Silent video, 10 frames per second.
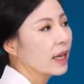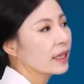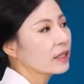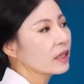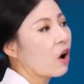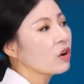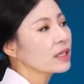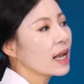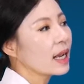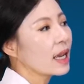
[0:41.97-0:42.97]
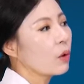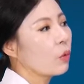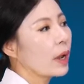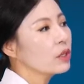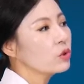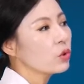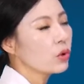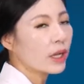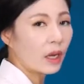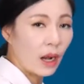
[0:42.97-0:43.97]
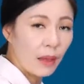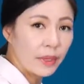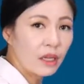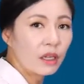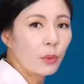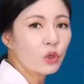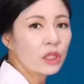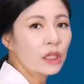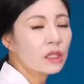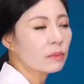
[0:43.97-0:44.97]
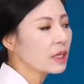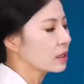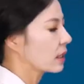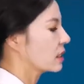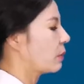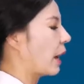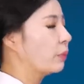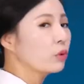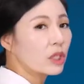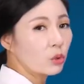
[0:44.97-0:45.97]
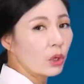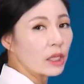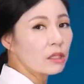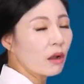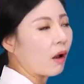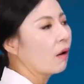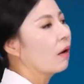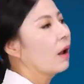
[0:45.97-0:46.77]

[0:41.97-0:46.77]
그래서 영상의 왼쪽이 클라비클이 표시됐지만 제가 지금 앞으로 이동했죠.